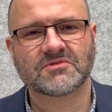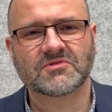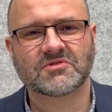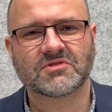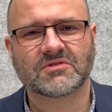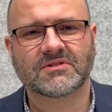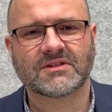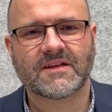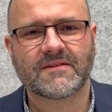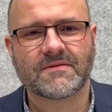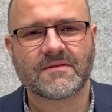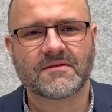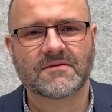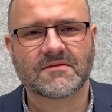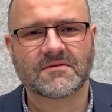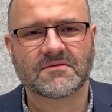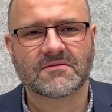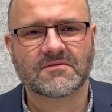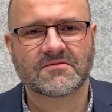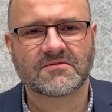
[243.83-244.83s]
co ten
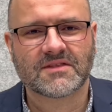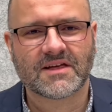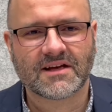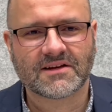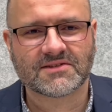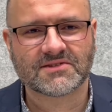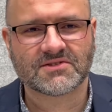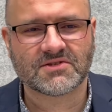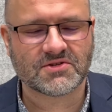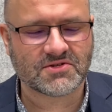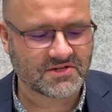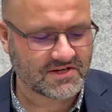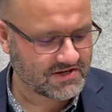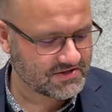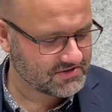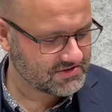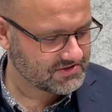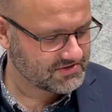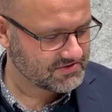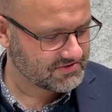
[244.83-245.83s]
tekst
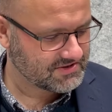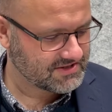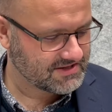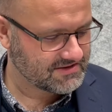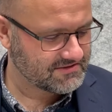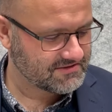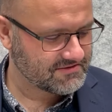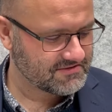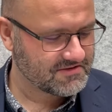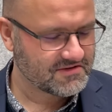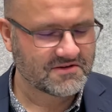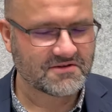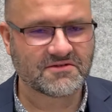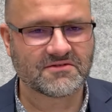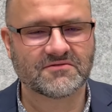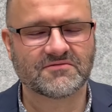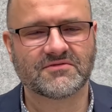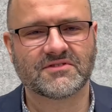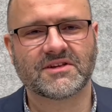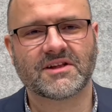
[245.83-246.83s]
dzisiejszy, co ten
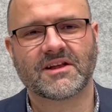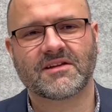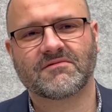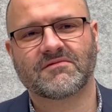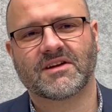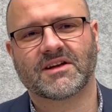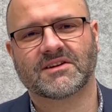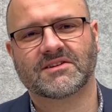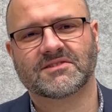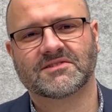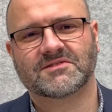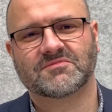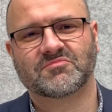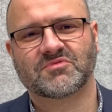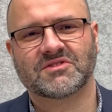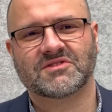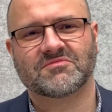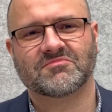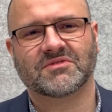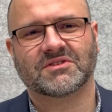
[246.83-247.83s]
wyrywek z
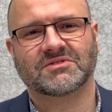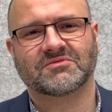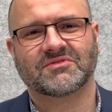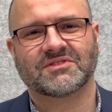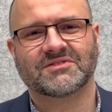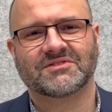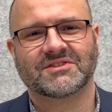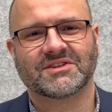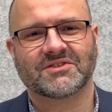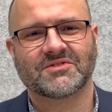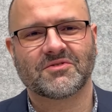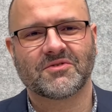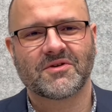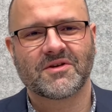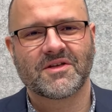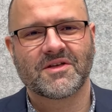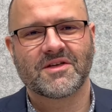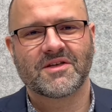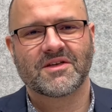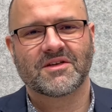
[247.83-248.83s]
Pisma Świętego
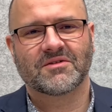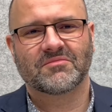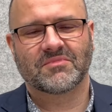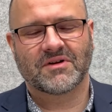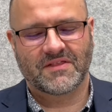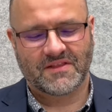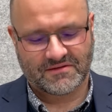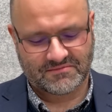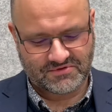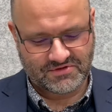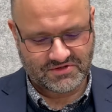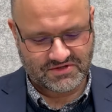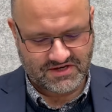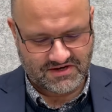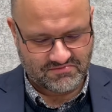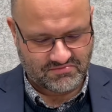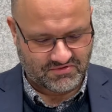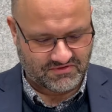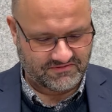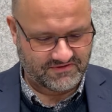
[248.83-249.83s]
ma nam
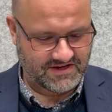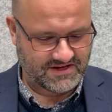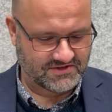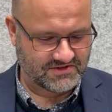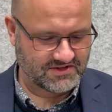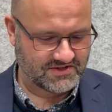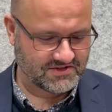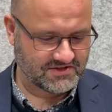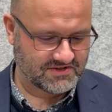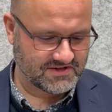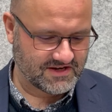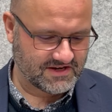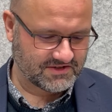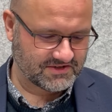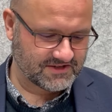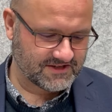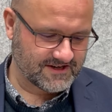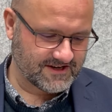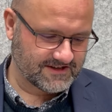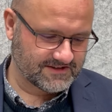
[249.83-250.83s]
dzisiaj powiedzieć. Ja
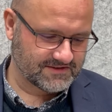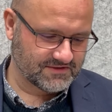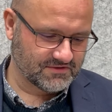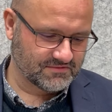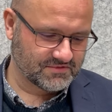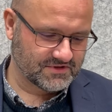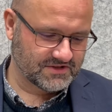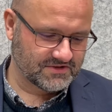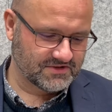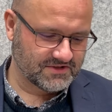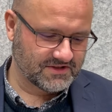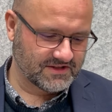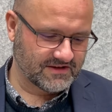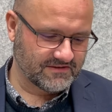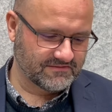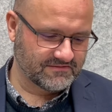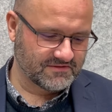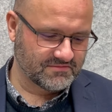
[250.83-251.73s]
jeszcze raz go przeczytam.